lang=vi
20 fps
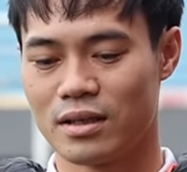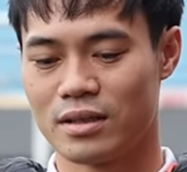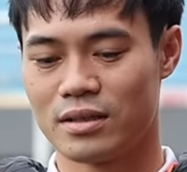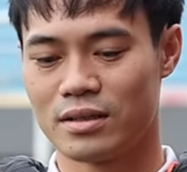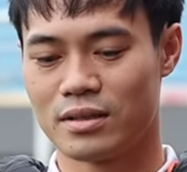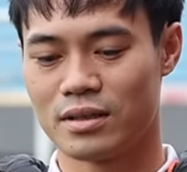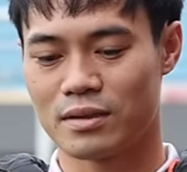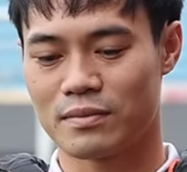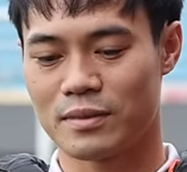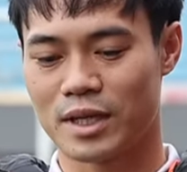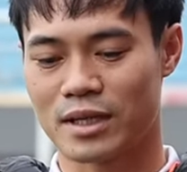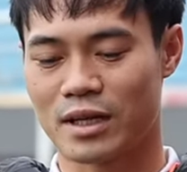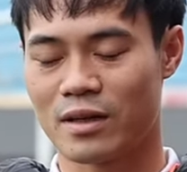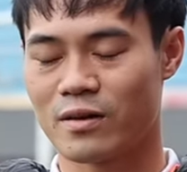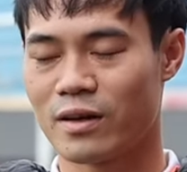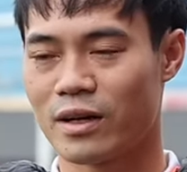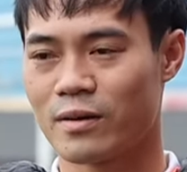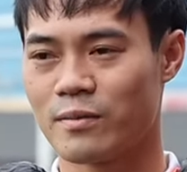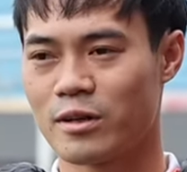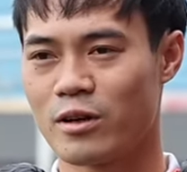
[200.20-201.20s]
những bàn thắng của
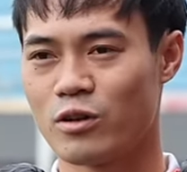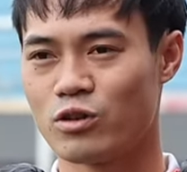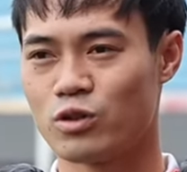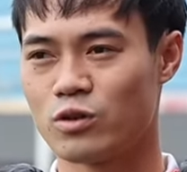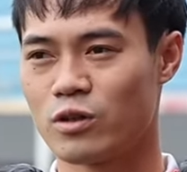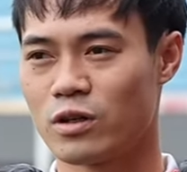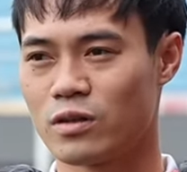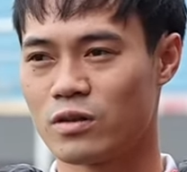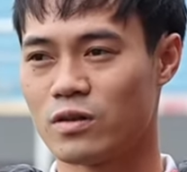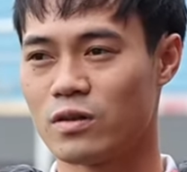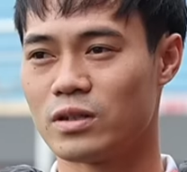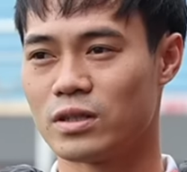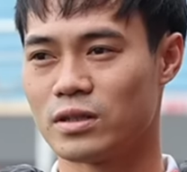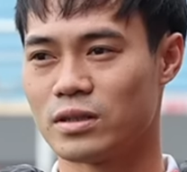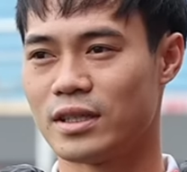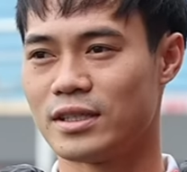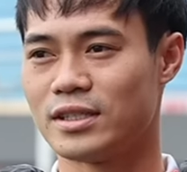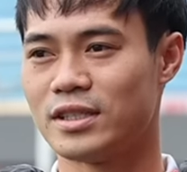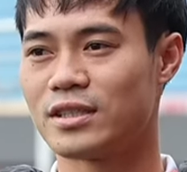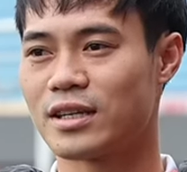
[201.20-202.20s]
em là đều giúp đội
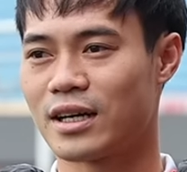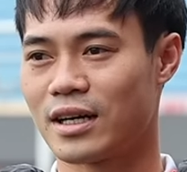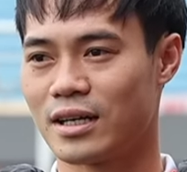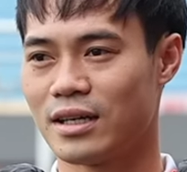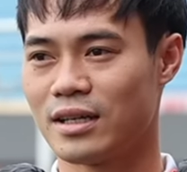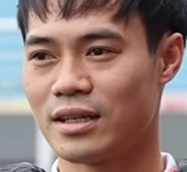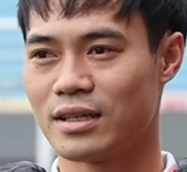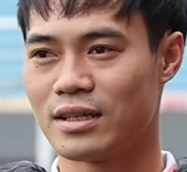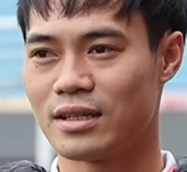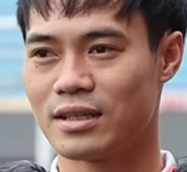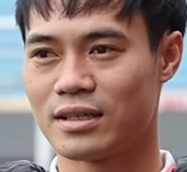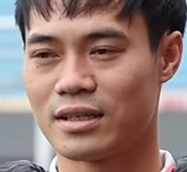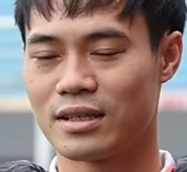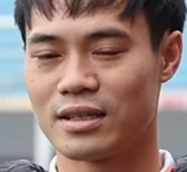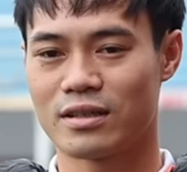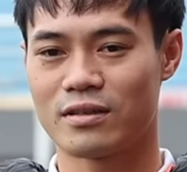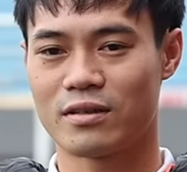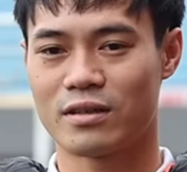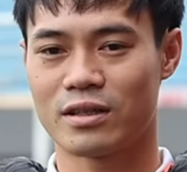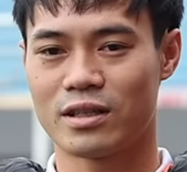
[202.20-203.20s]
giành chiến thắng, nên
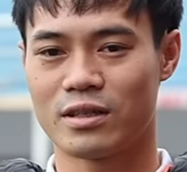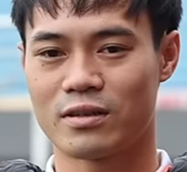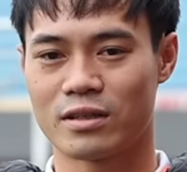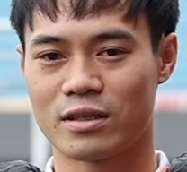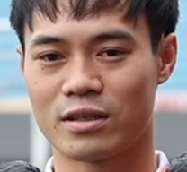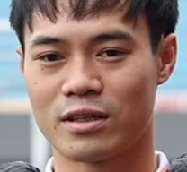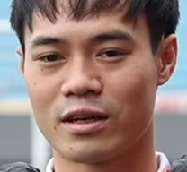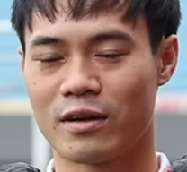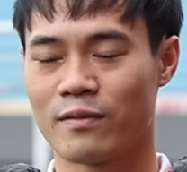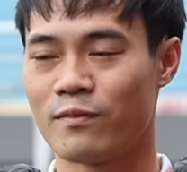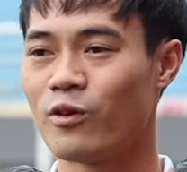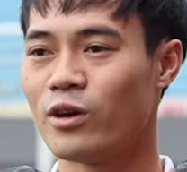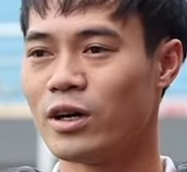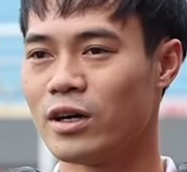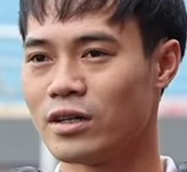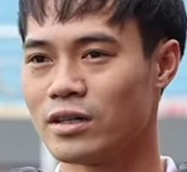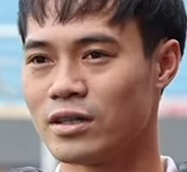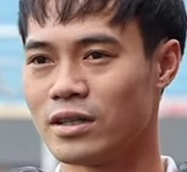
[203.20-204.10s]
đó là điều khiến em vui hơn.